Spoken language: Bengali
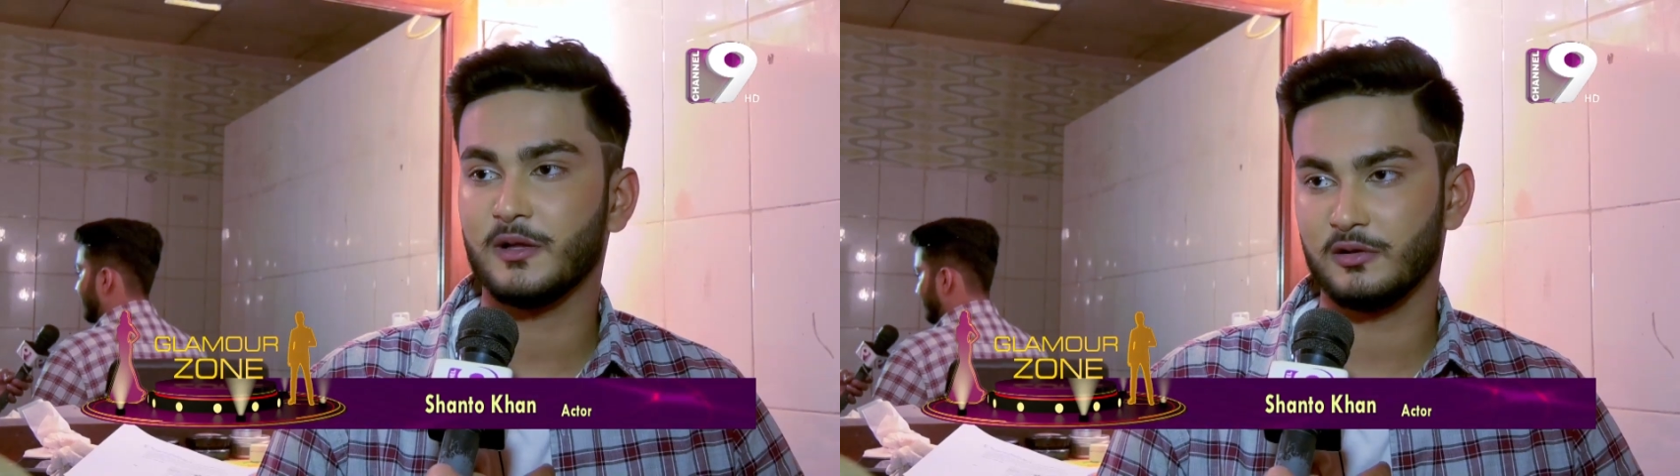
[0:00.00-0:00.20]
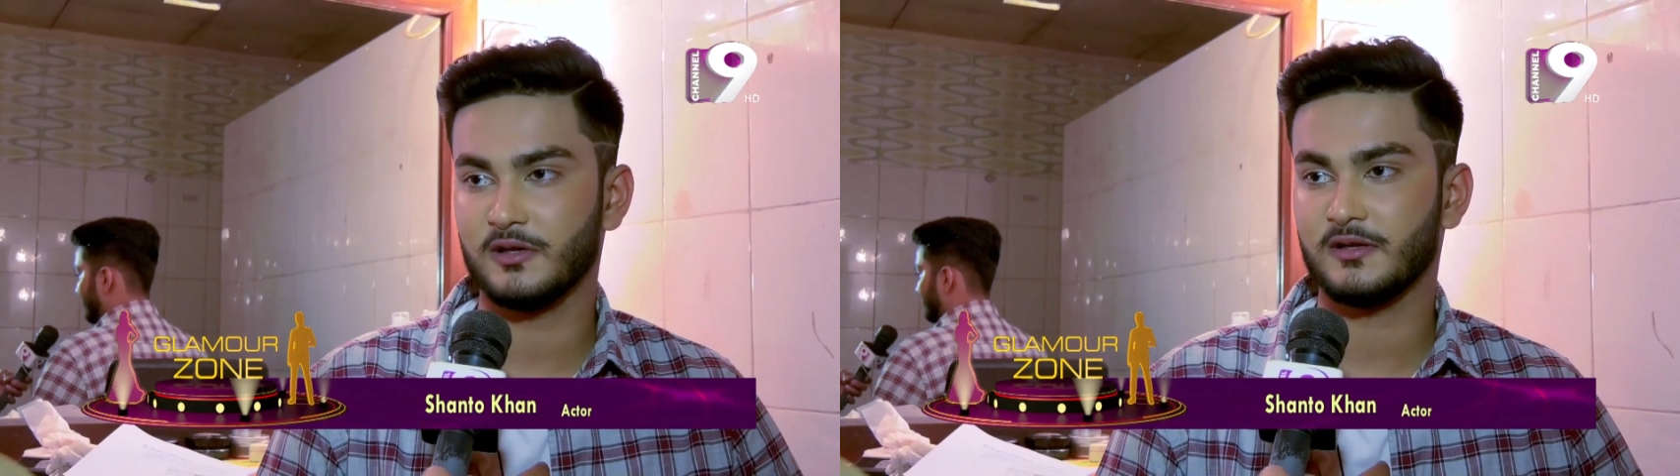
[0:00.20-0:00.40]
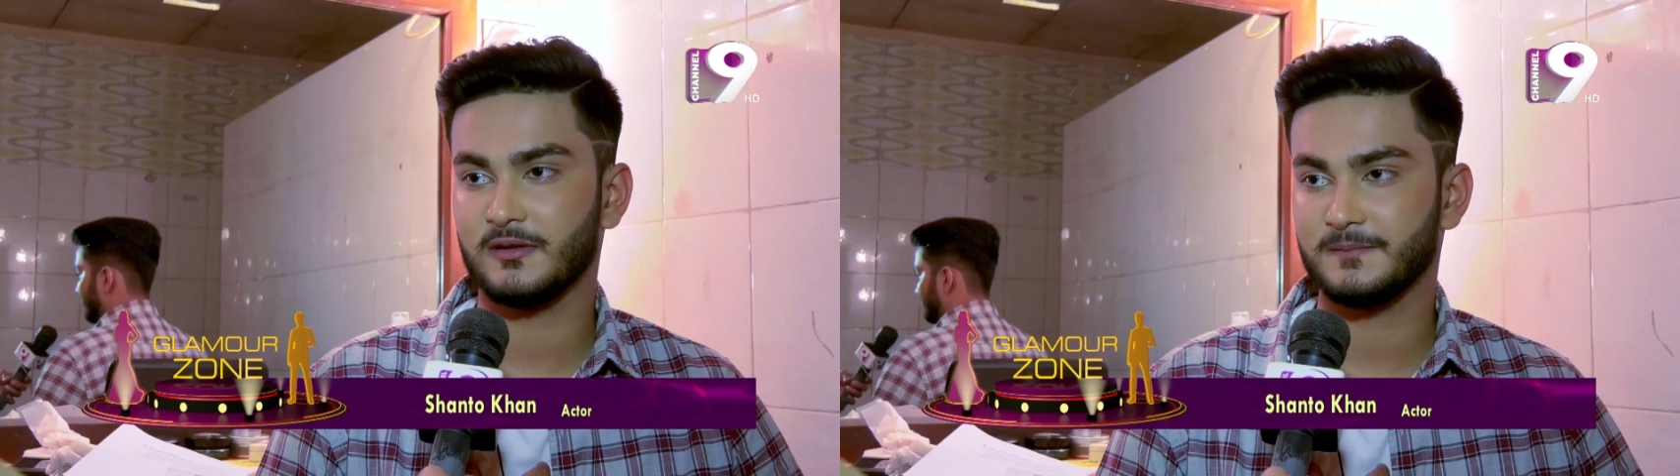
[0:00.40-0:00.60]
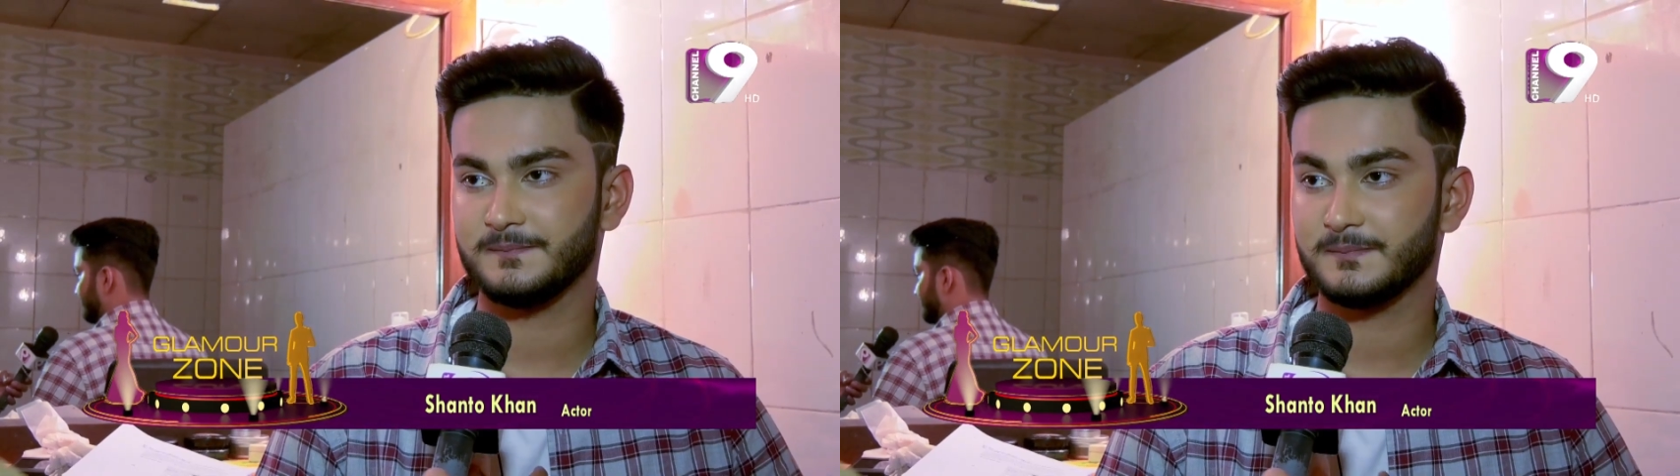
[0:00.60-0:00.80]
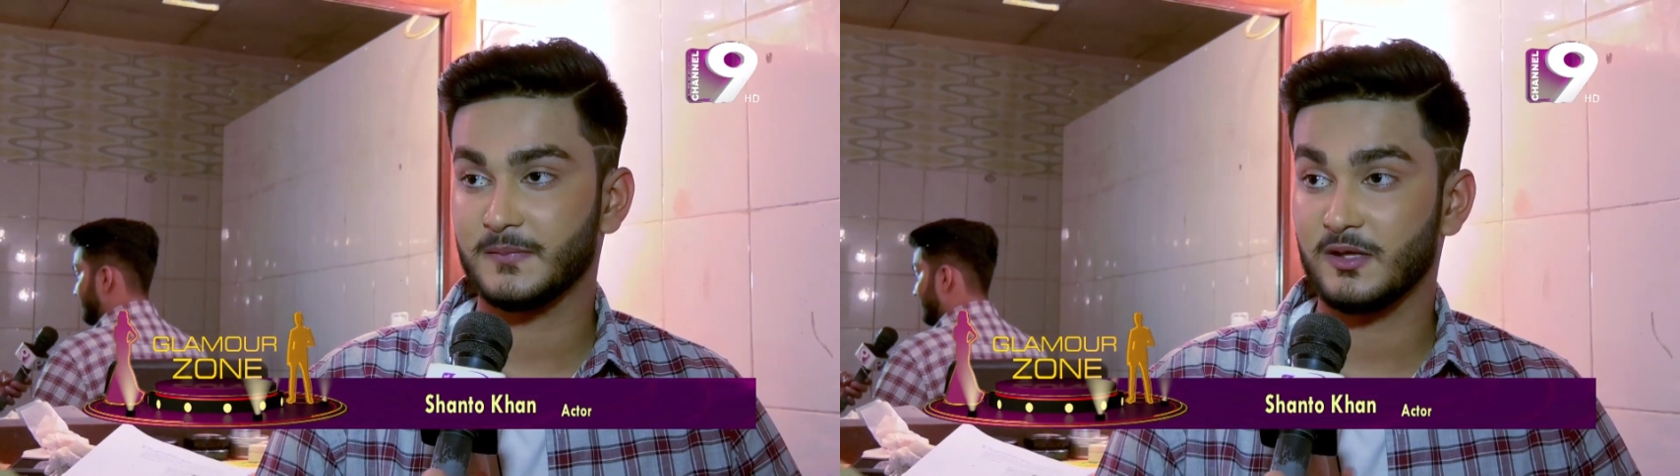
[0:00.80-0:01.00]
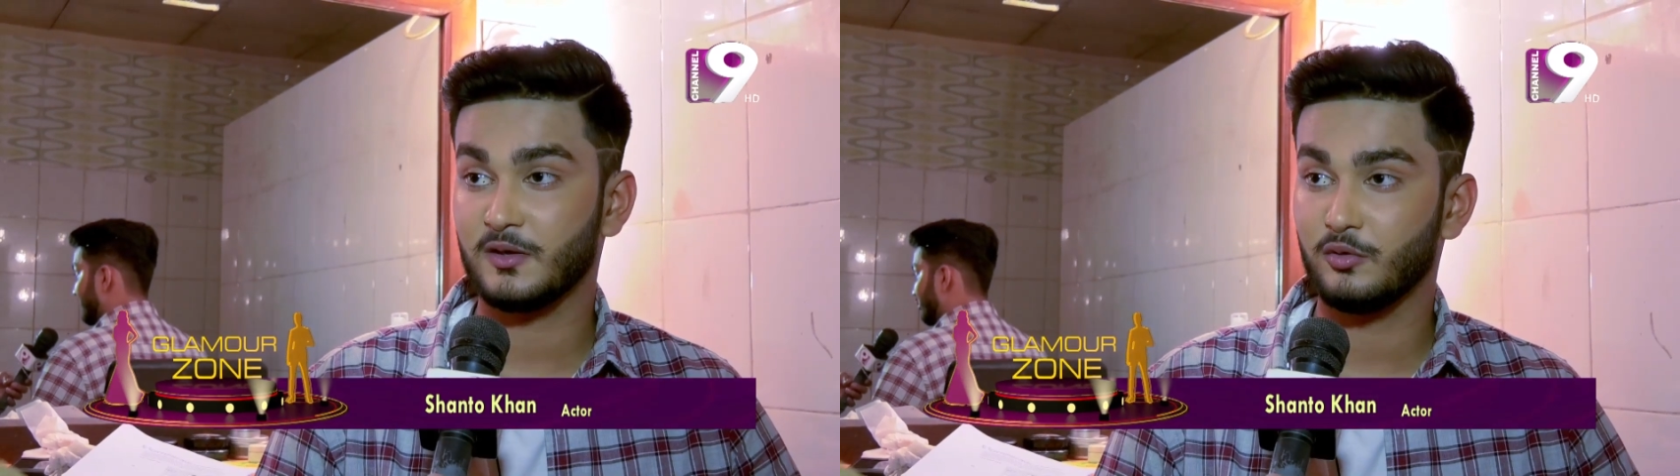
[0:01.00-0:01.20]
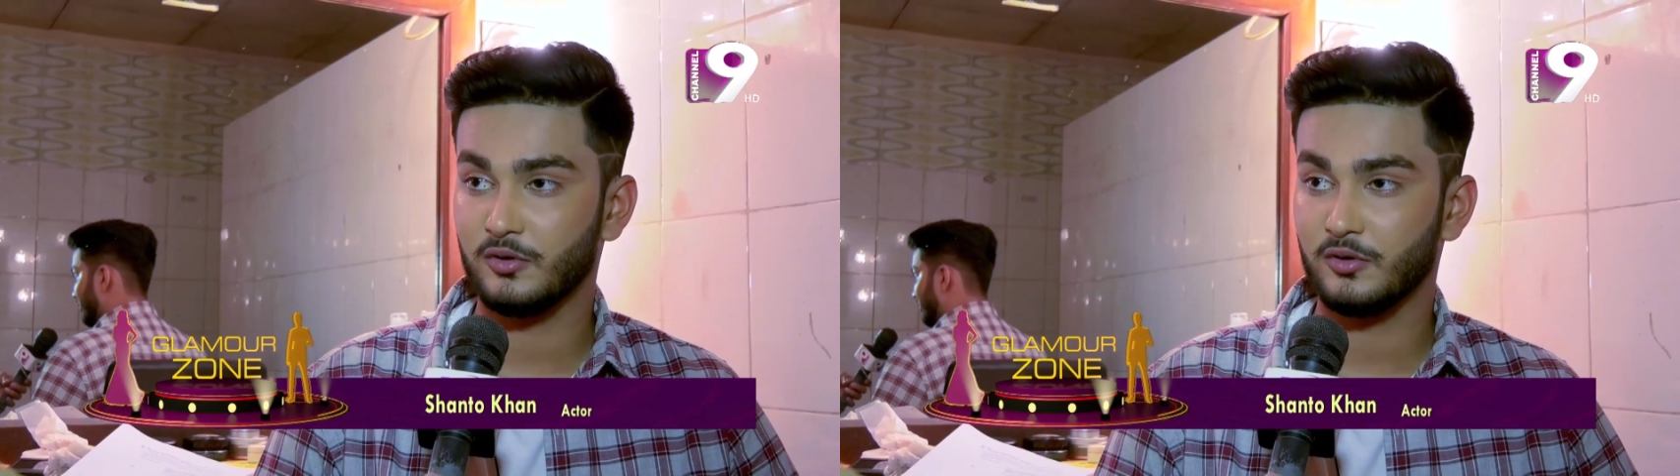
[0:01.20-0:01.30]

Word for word: ভালো লাগবে মানে